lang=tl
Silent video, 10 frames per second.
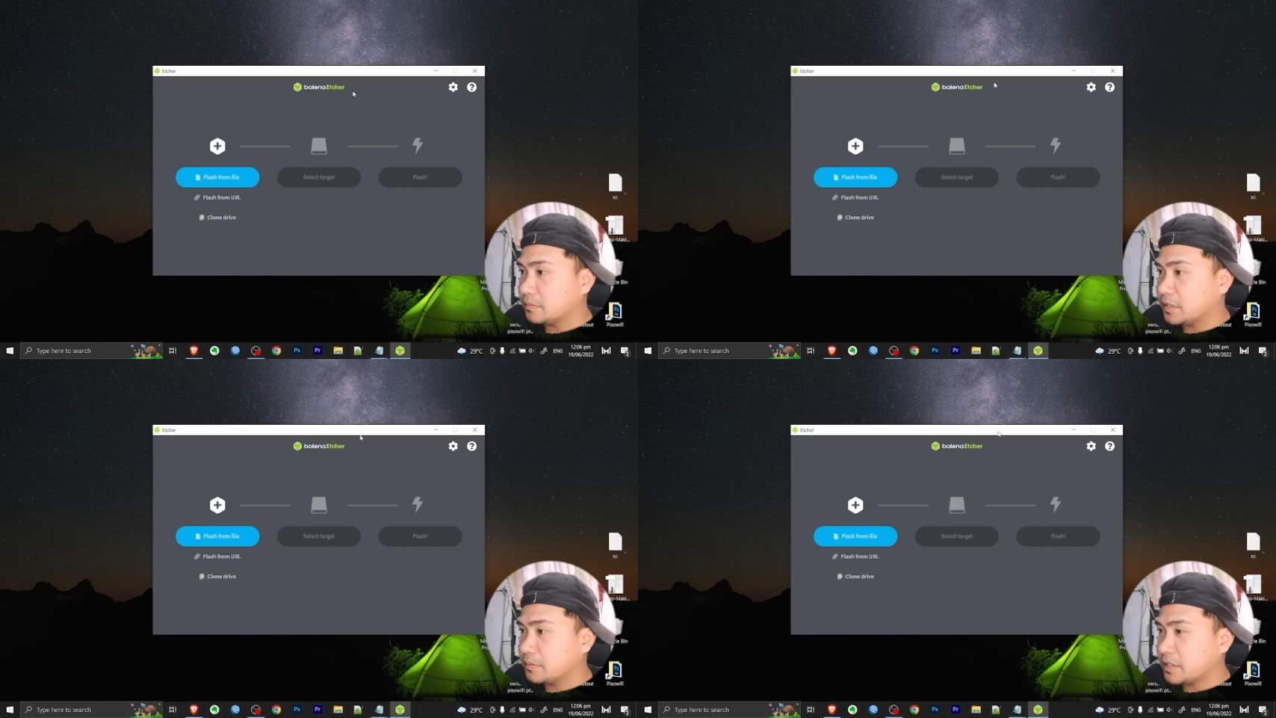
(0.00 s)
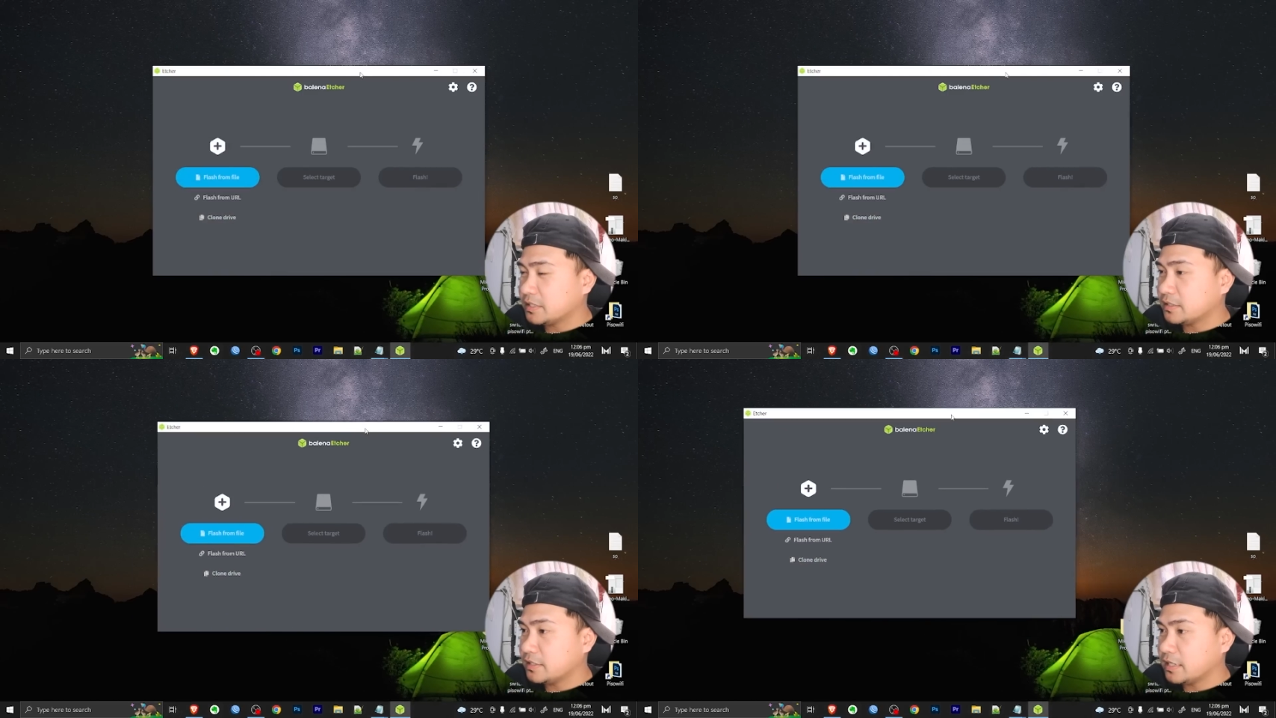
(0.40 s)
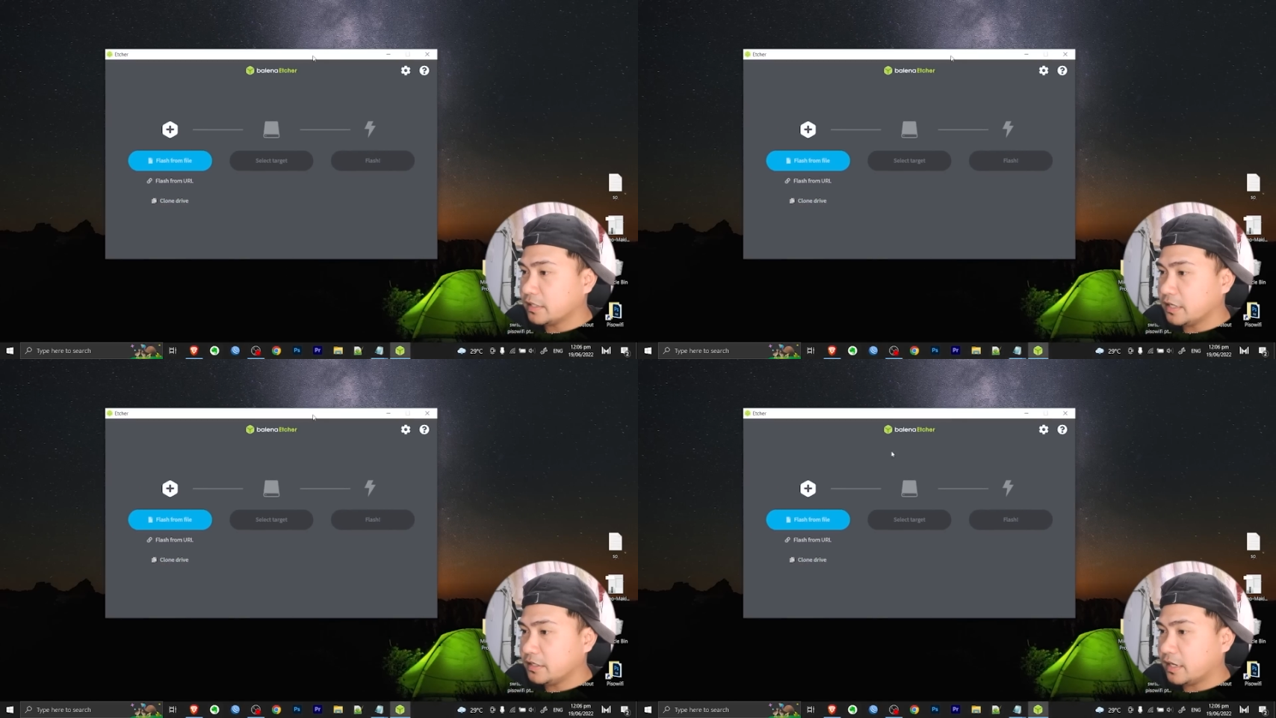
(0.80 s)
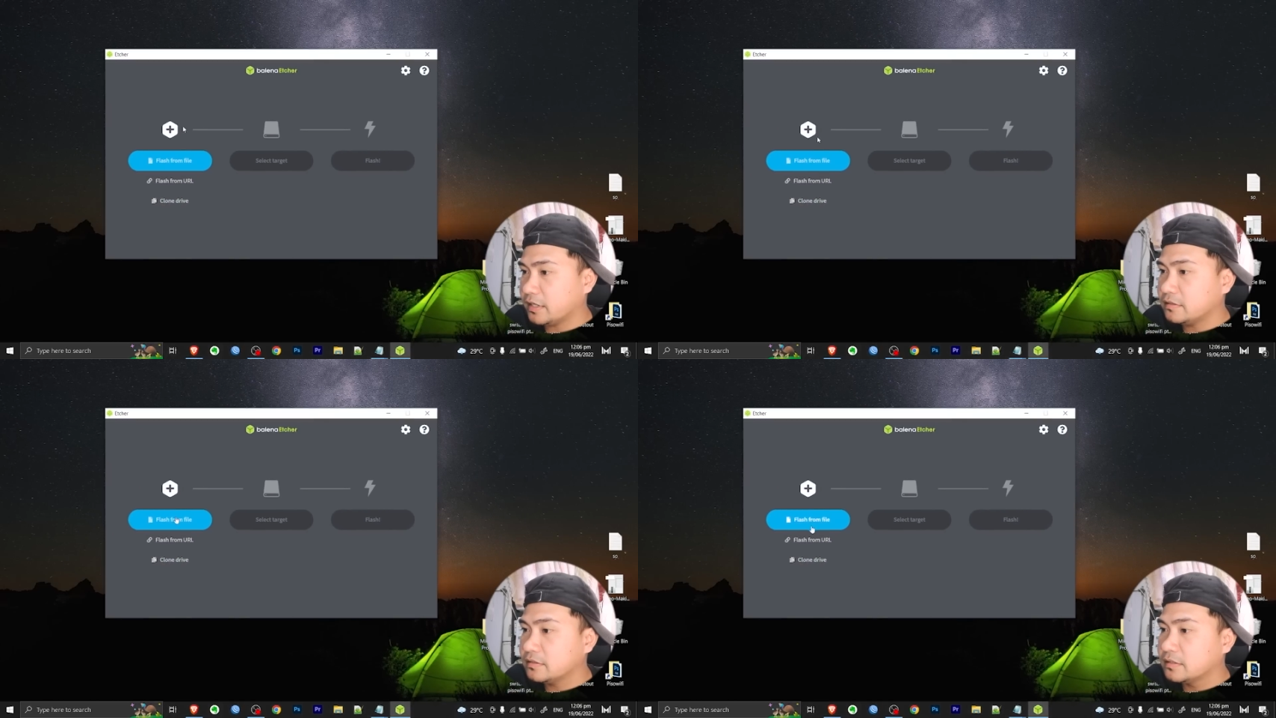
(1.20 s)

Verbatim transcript: Minimize lang natin, yan.